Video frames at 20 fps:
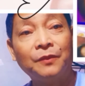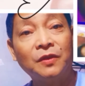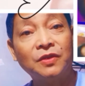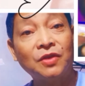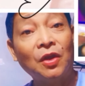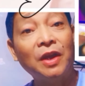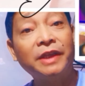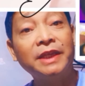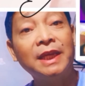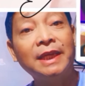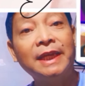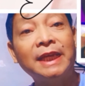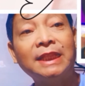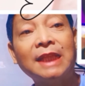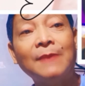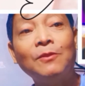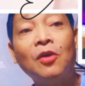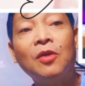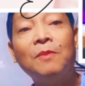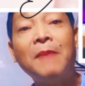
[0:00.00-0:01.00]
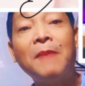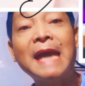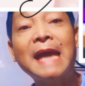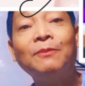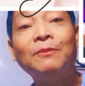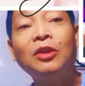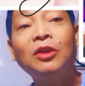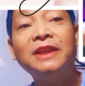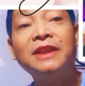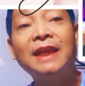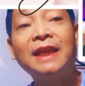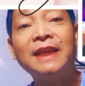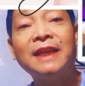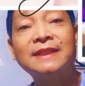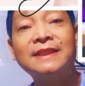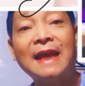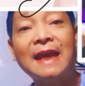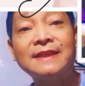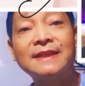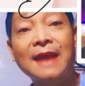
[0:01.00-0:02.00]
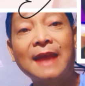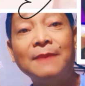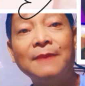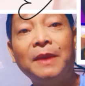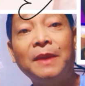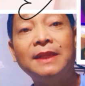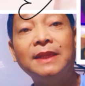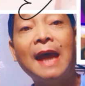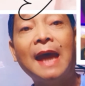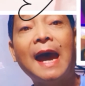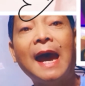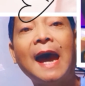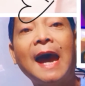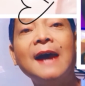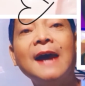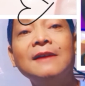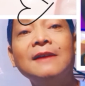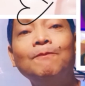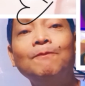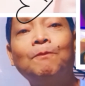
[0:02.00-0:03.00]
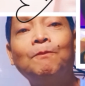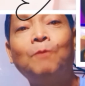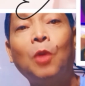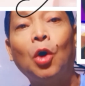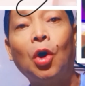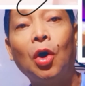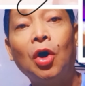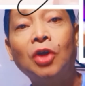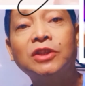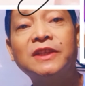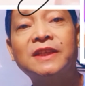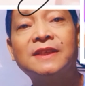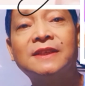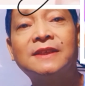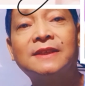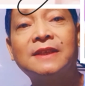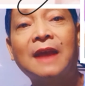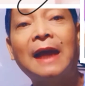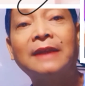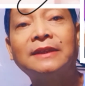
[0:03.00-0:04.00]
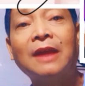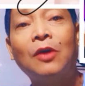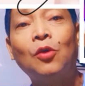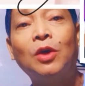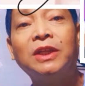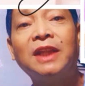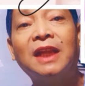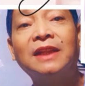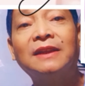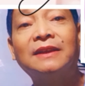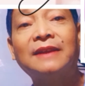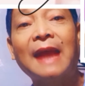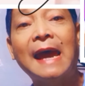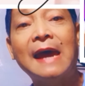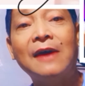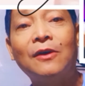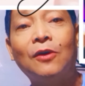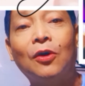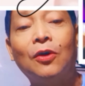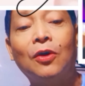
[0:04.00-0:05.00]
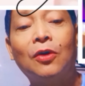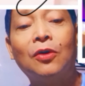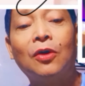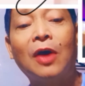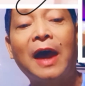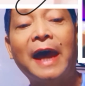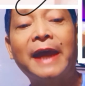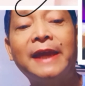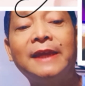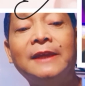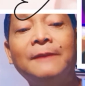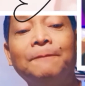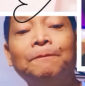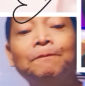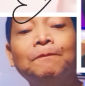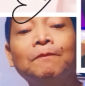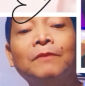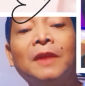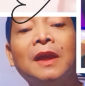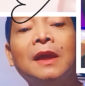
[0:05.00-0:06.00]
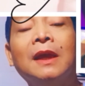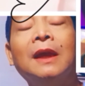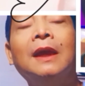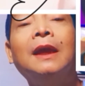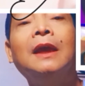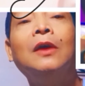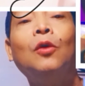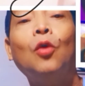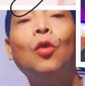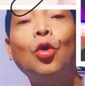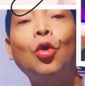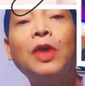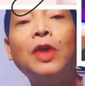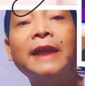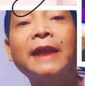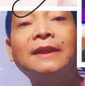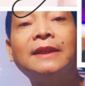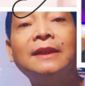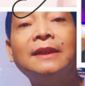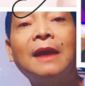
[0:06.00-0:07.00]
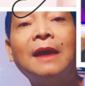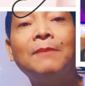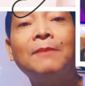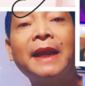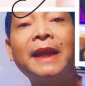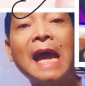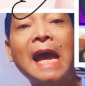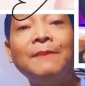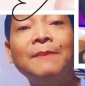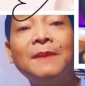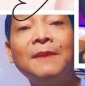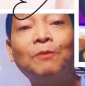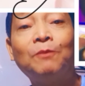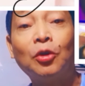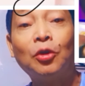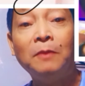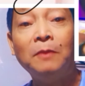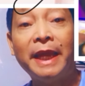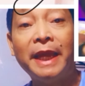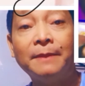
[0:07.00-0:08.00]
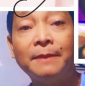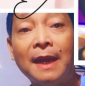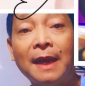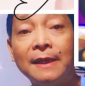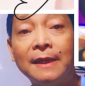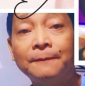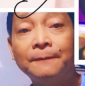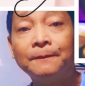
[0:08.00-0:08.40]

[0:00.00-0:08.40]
So nakikita mo, Bible na nagsasabi na ang puot sa katawan ng tao ay ugat ng maraming problema.